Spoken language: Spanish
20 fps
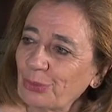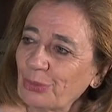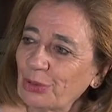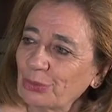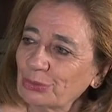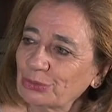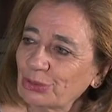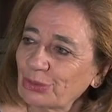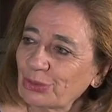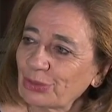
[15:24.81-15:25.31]

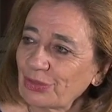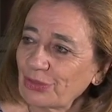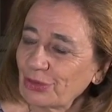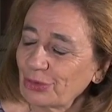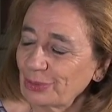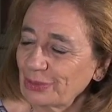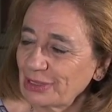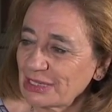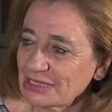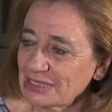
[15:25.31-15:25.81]
autor de
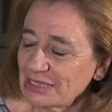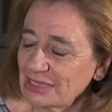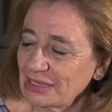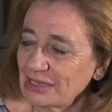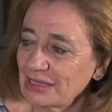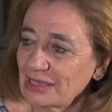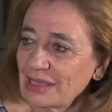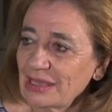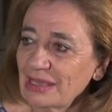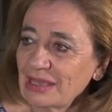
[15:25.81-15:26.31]
obras
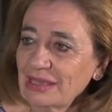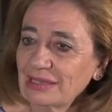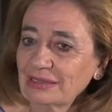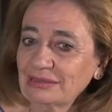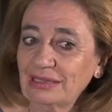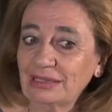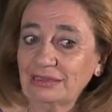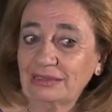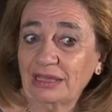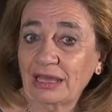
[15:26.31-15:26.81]
de,
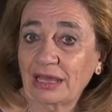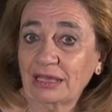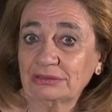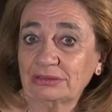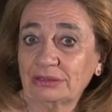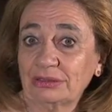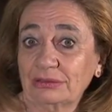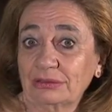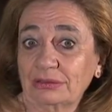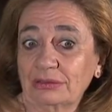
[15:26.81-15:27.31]
de
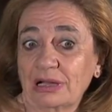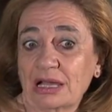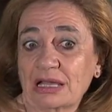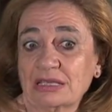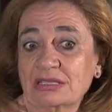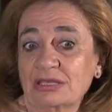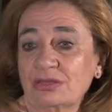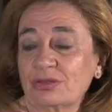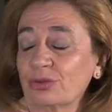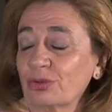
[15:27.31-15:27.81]
teatro, ha
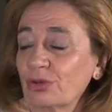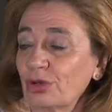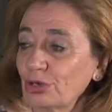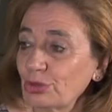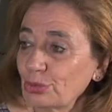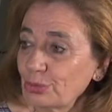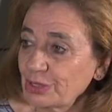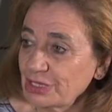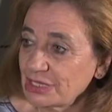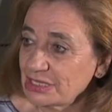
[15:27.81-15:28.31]
sido un
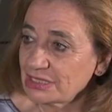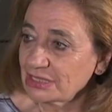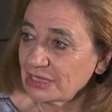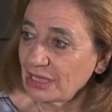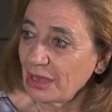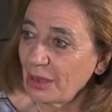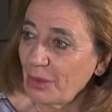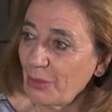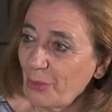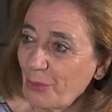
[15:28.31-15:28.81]

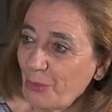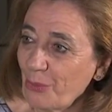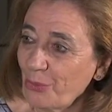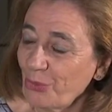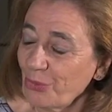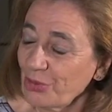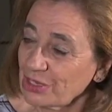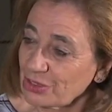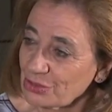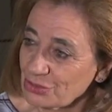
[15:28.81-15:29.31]
columnista
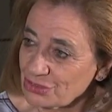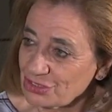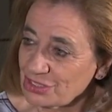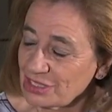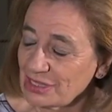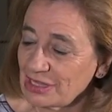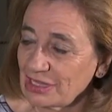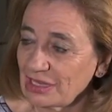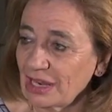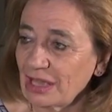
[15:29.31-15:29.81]
muy
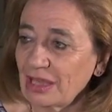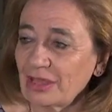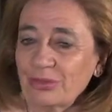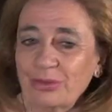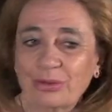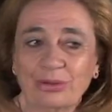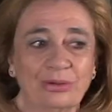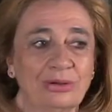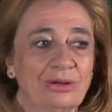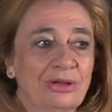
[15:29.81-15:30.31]

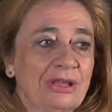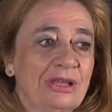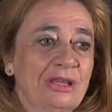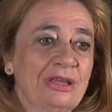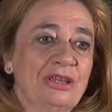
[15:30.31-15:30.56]
considerado,